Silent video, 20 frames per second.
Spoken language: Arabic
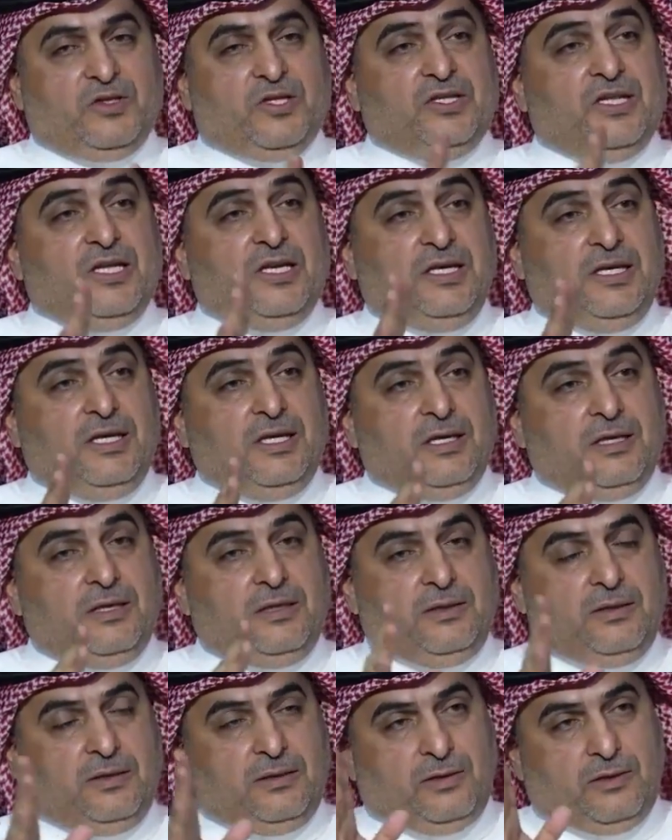بس انت
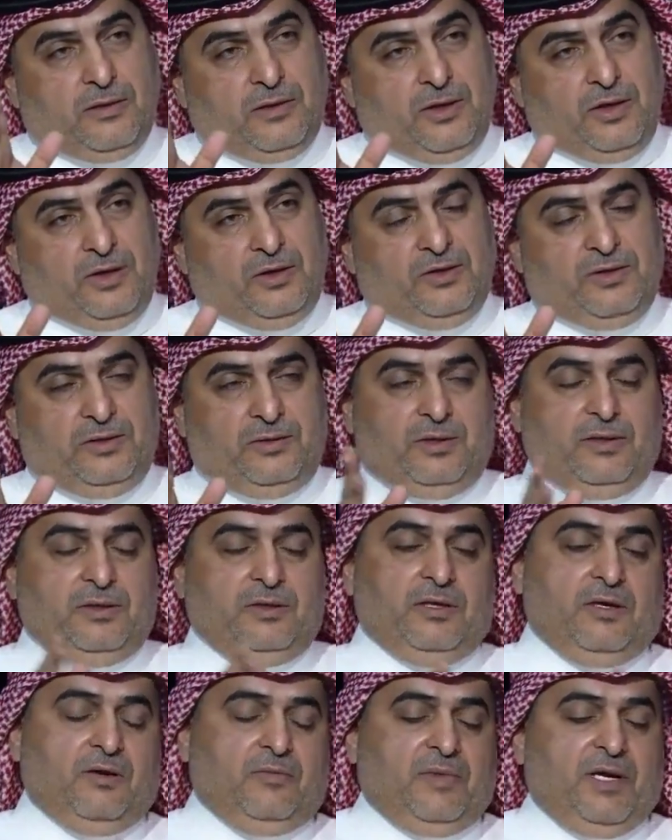الحين رحت
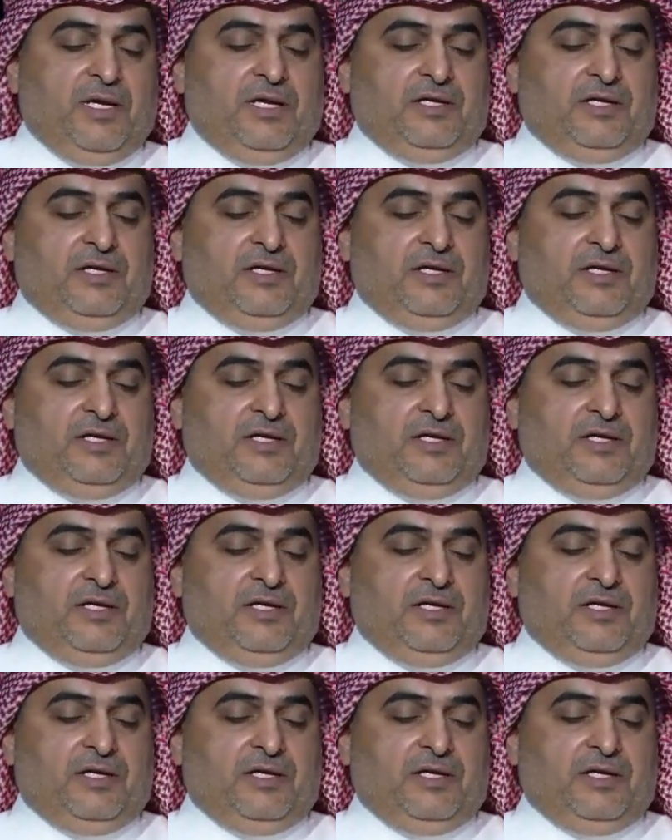اليوم